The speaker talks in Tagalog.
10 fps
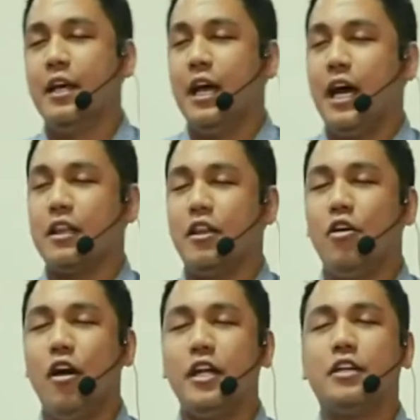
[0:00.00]
At
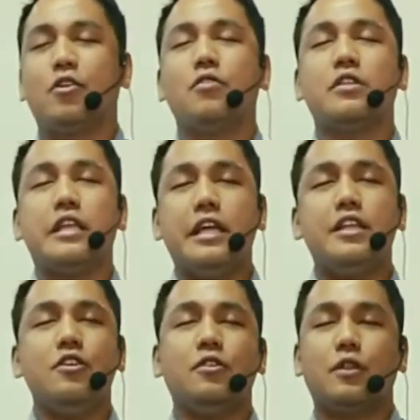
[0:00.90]
Lord,
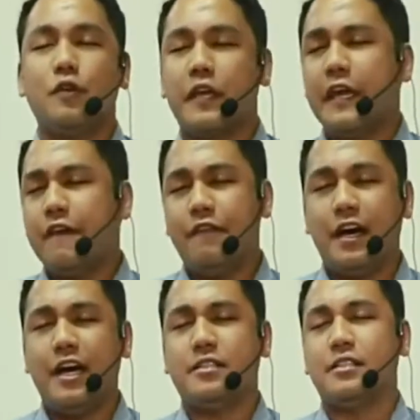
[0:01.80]
continue to give
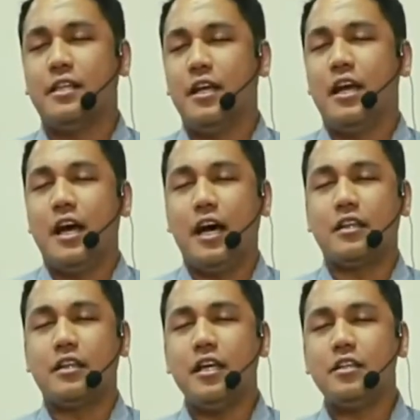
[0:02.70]
us a
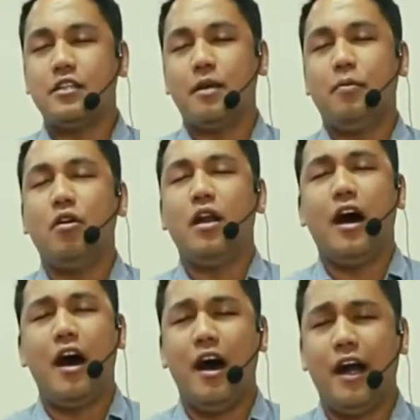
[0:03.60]
teachable
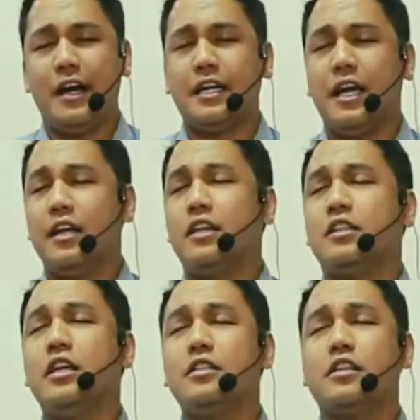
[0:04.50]
heart and a
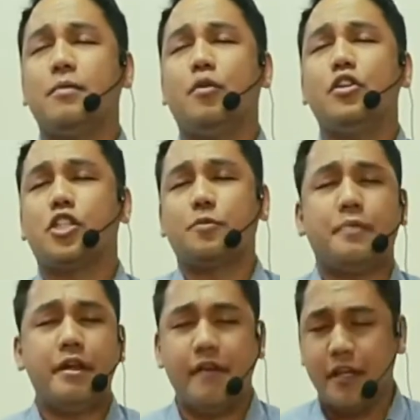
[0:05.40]
teachable
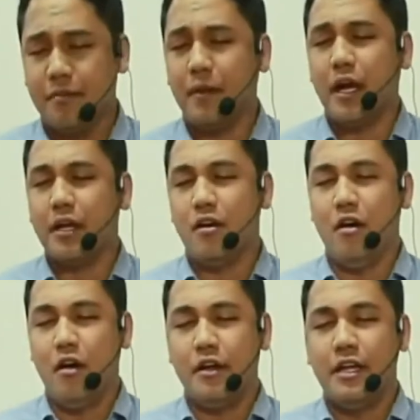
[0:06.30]
spirit,
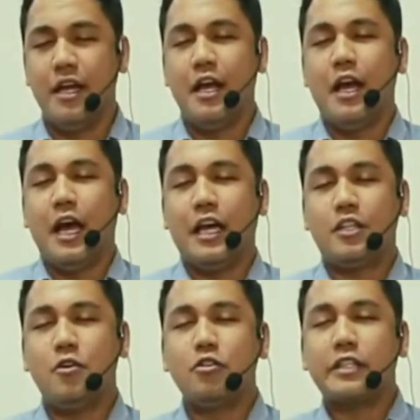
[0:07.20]
Panginoon, at
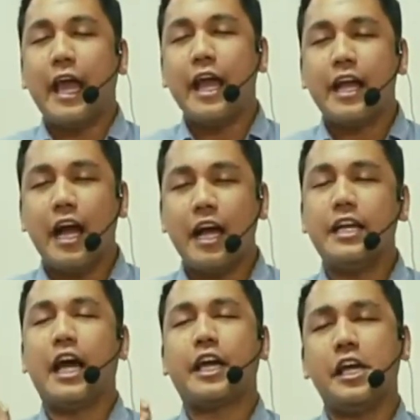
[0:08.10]
yung tengang
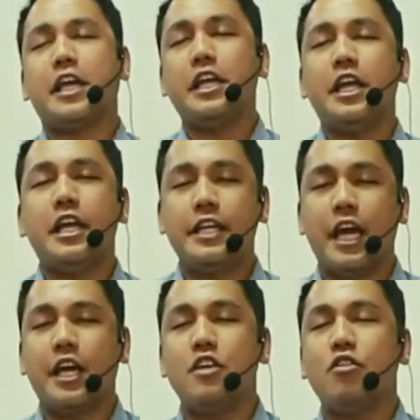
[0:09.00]
nakikinig ng
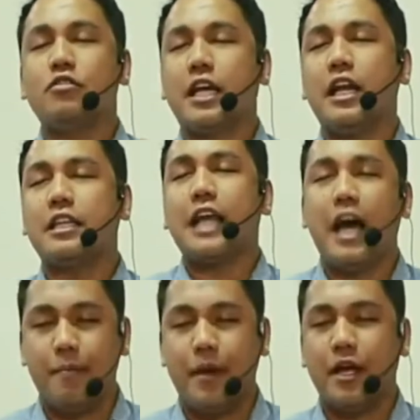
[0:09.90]
iyong
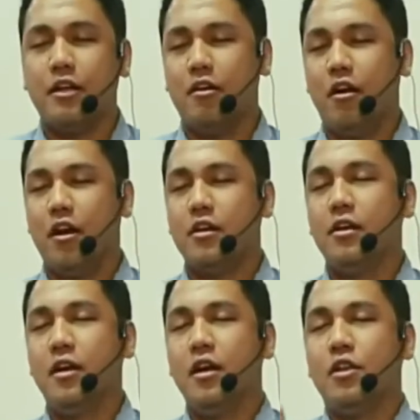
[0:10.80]
salita, Panginoon,
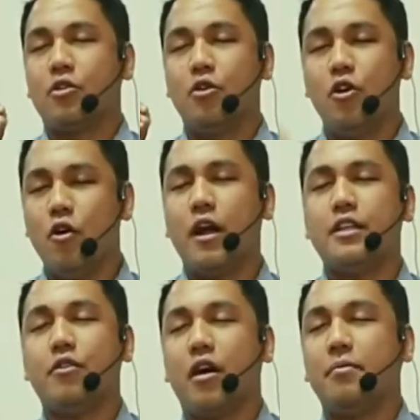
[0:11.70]
Tulungan
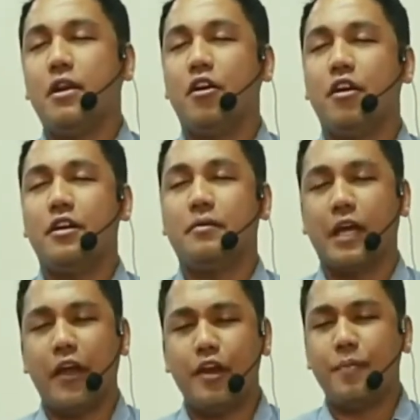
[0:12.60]
niyo kami, Lord.
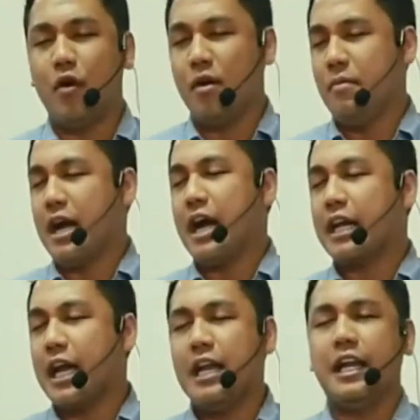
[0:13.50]
Gayon po ang mga
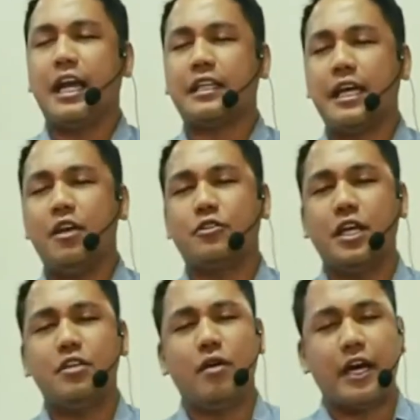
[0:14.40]
ngaral na nakatayo sa
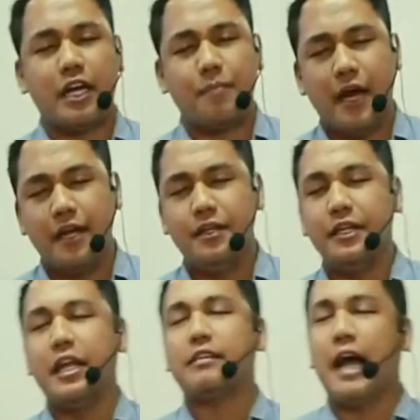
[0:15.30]
inyong harapan.
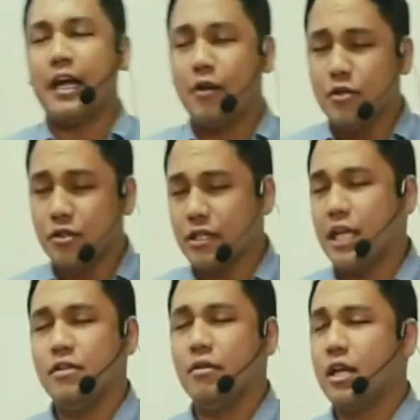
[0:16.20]
Itago niyo sa
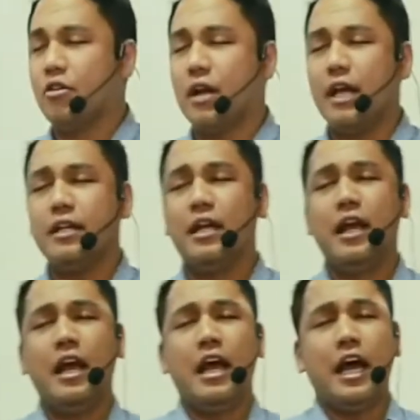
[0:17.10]
inyong likuran
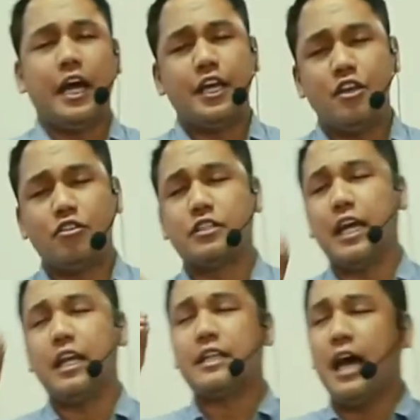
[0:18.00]
ang iyong
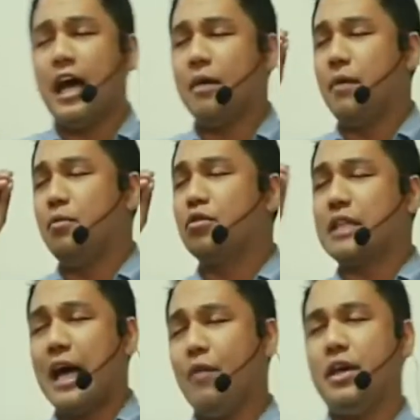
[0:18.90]
salita ang
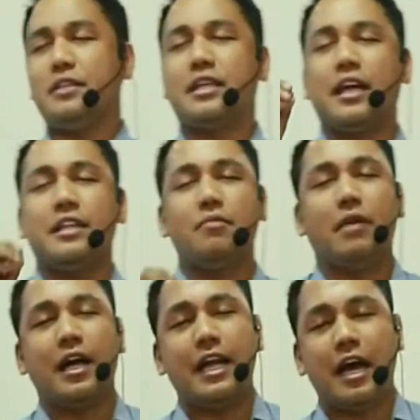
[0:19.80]
mamutawi sa kanyang
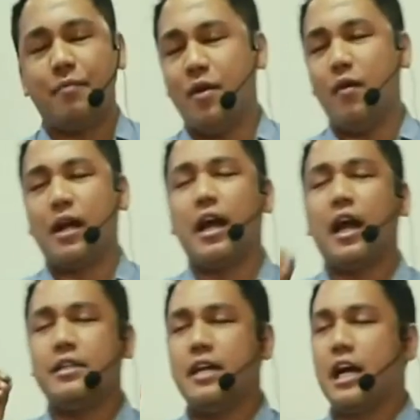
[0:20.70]
mga labi, wag ang
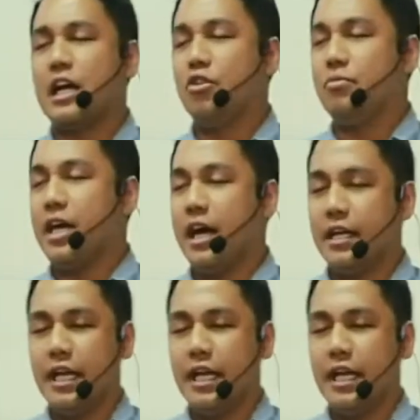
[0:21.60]
kanyang karumihan.